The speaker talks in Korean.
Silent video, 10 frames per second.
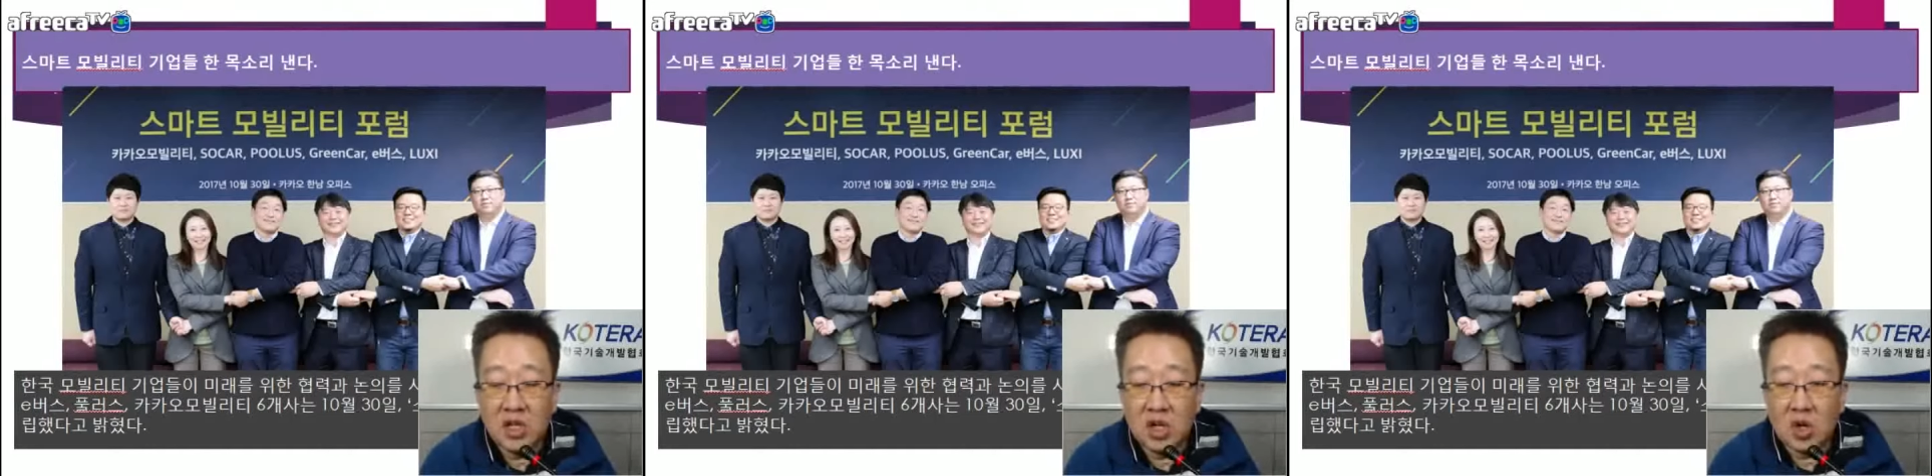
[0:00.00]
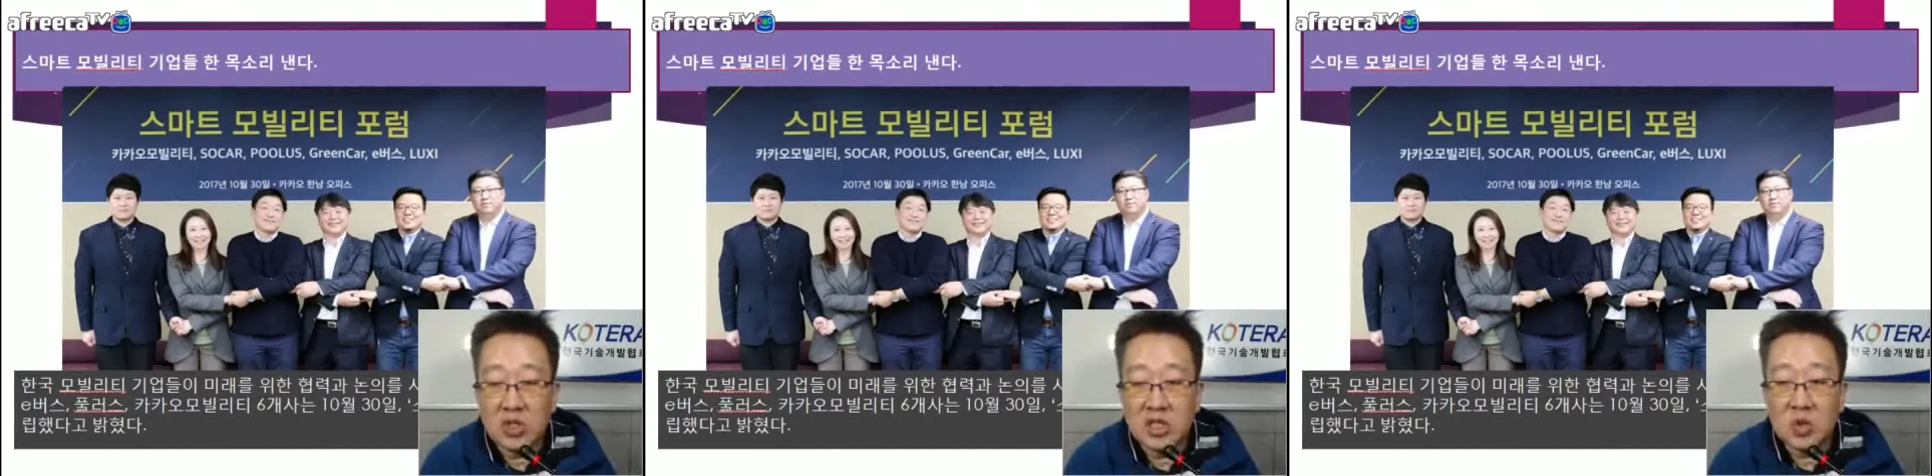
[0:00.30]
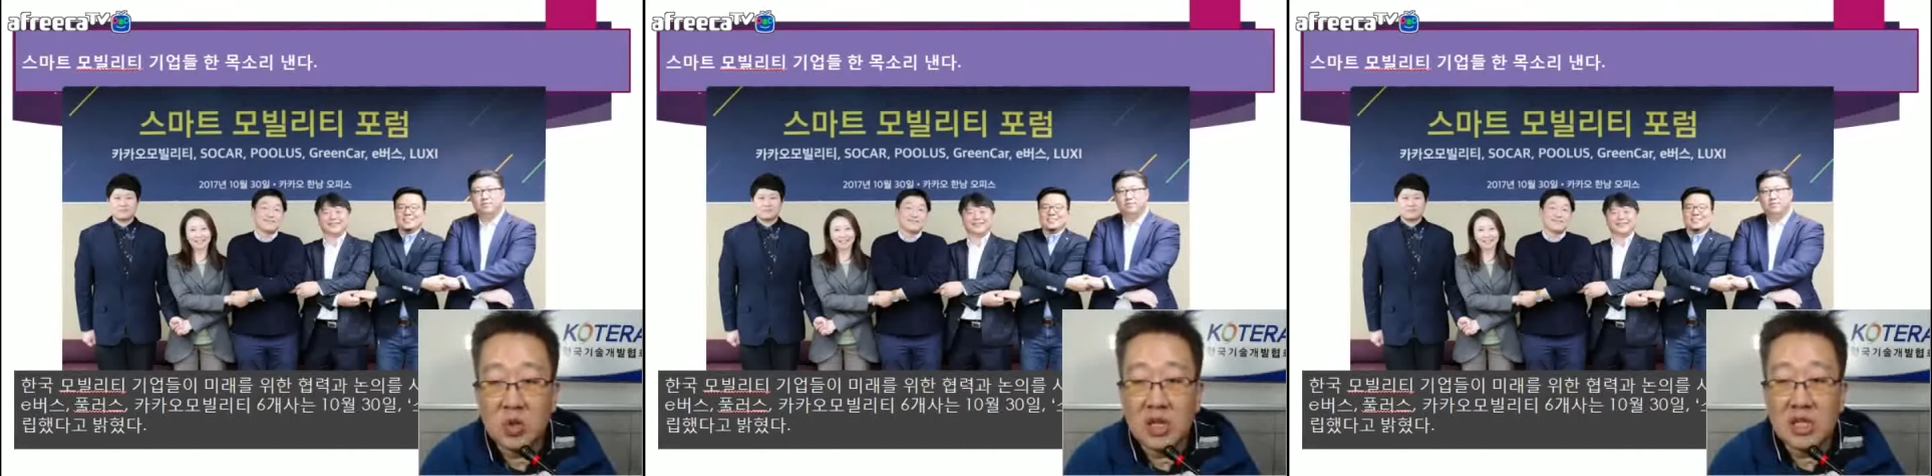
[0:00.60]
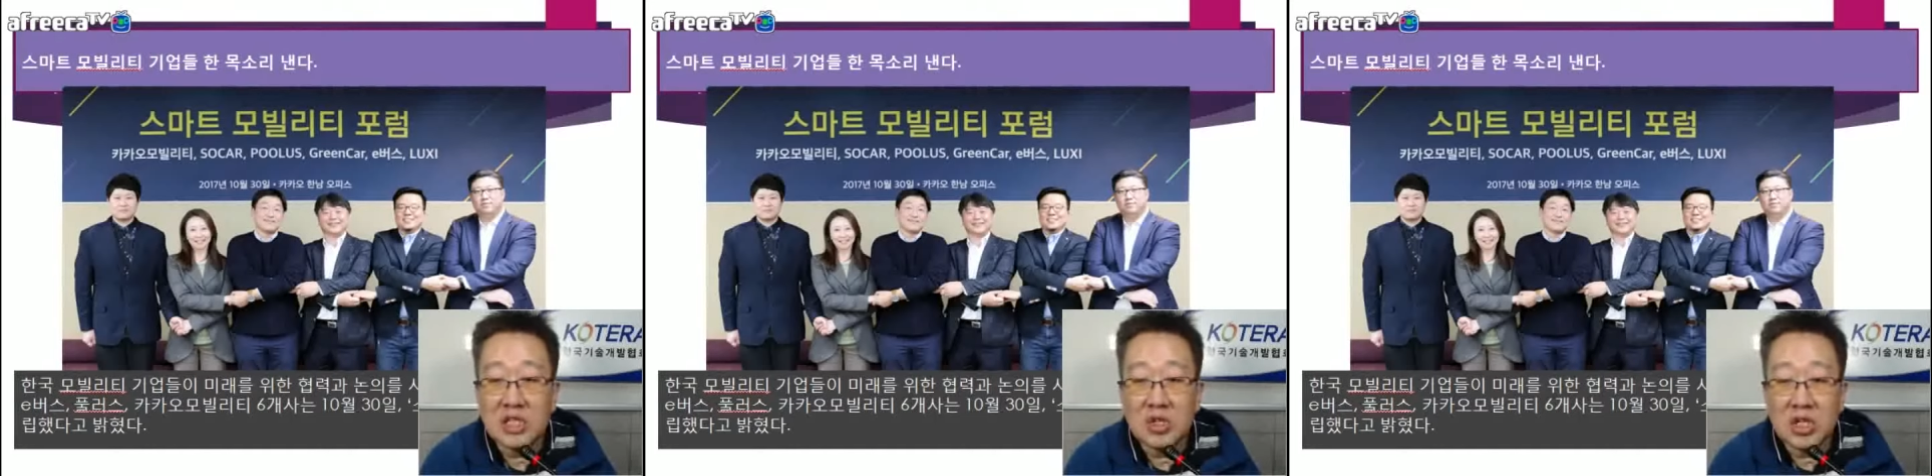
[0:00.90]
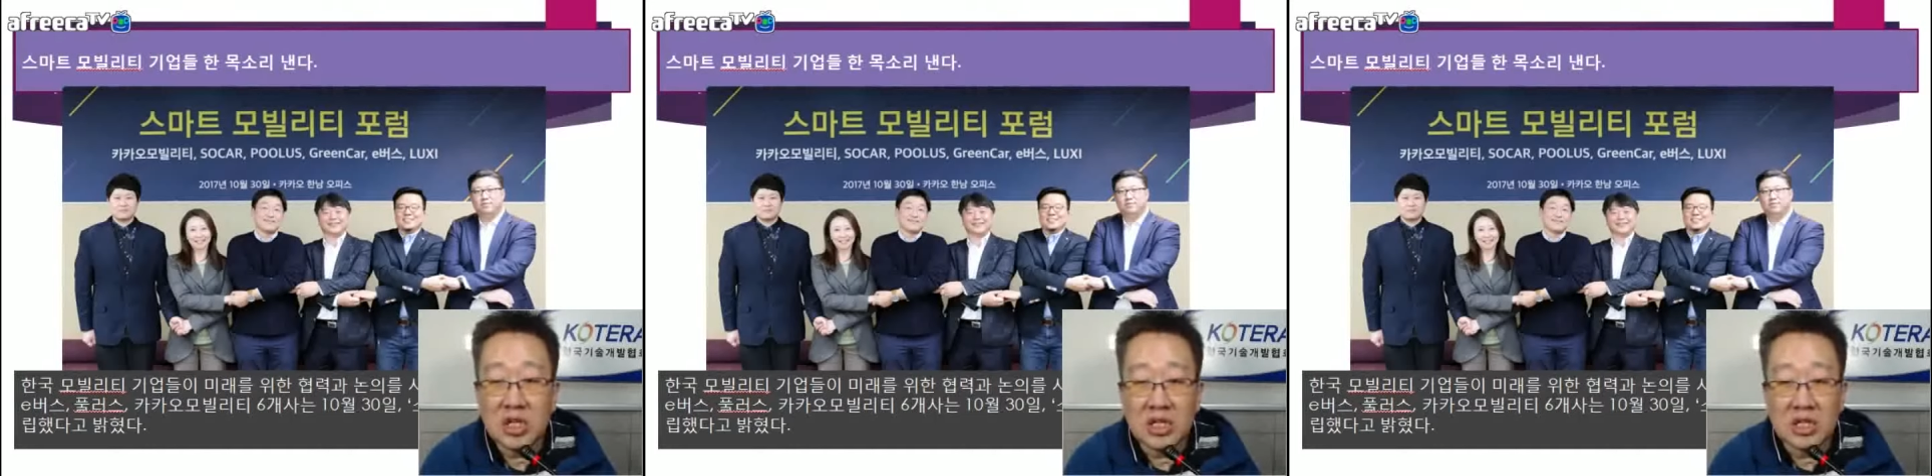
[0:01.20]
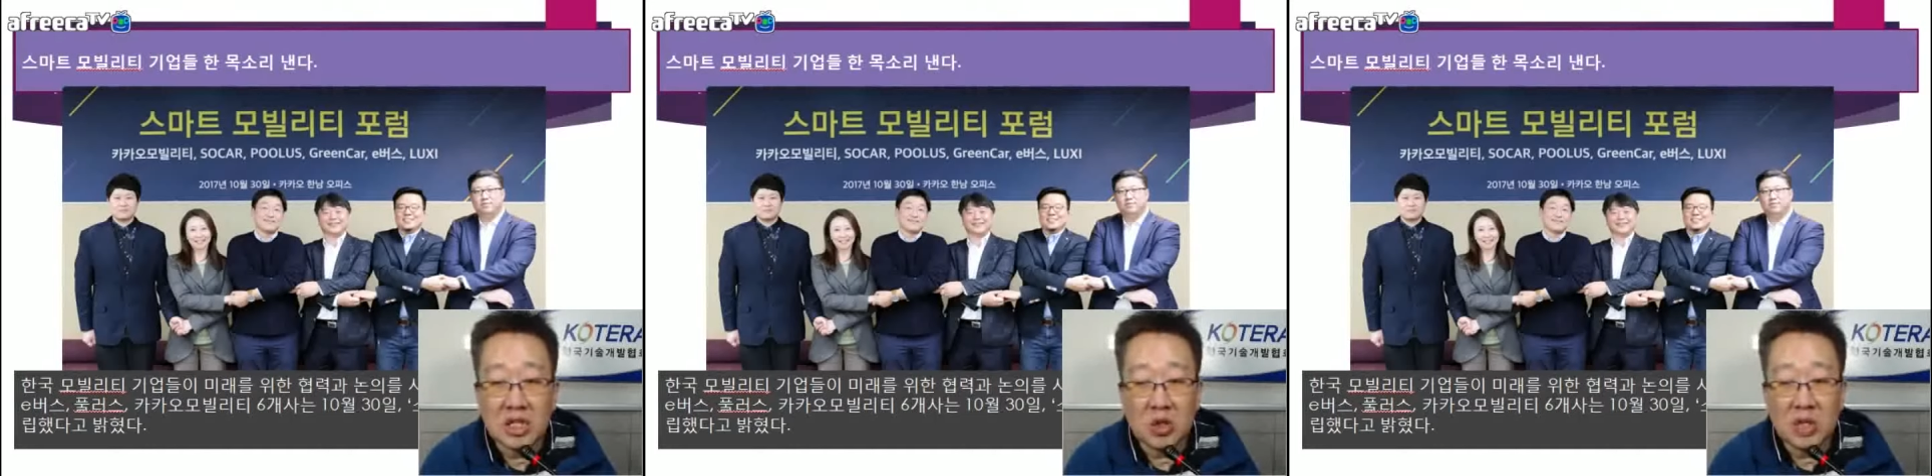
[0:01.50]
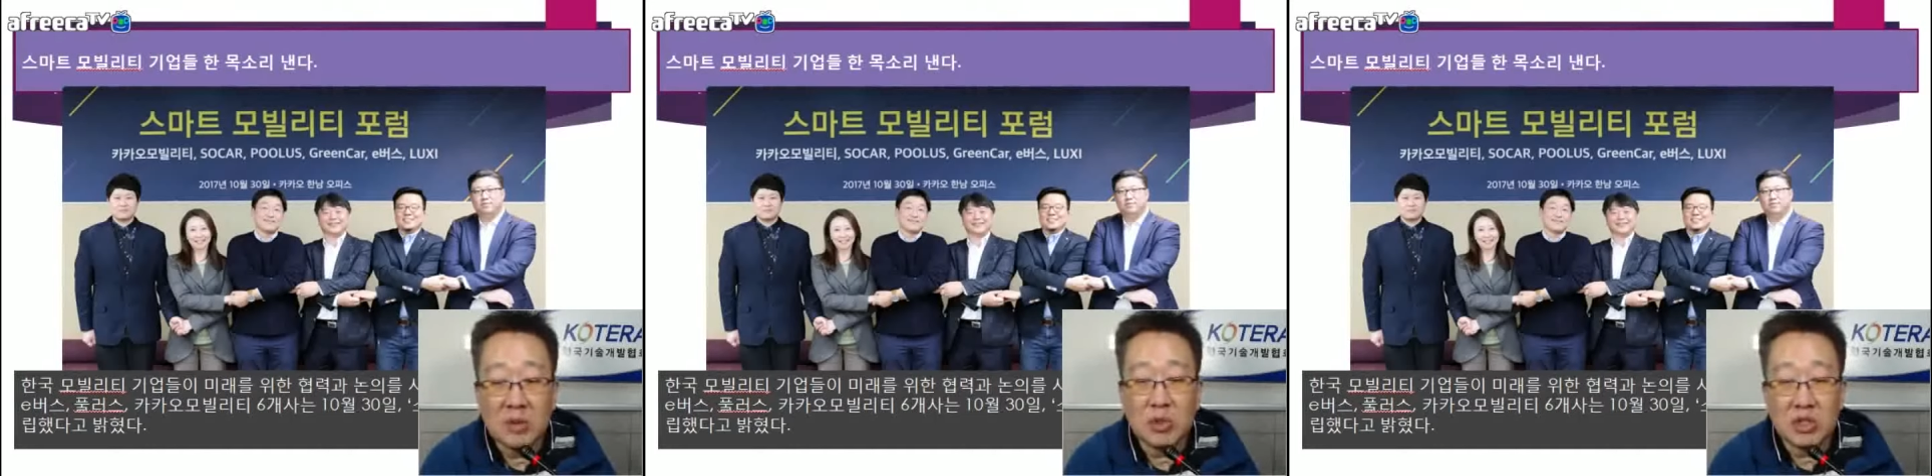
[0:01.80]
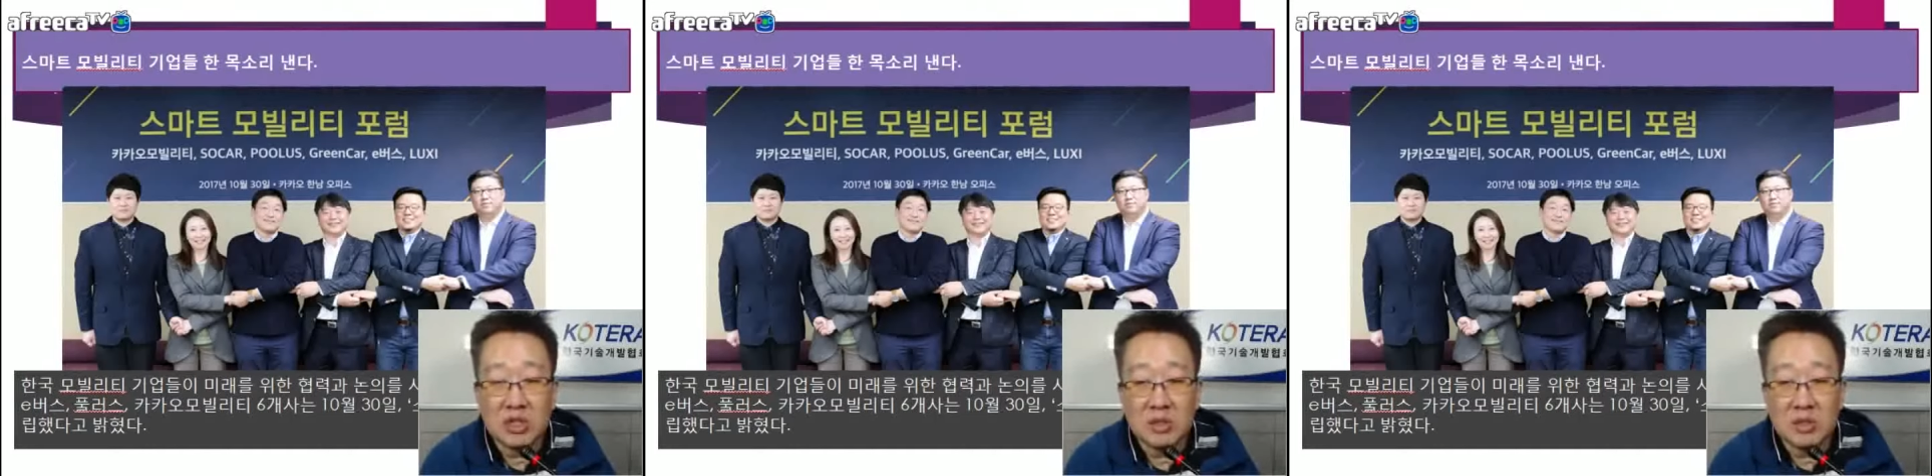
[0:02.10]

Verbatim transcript: 럭시도 카시어링 같은 데고 이버스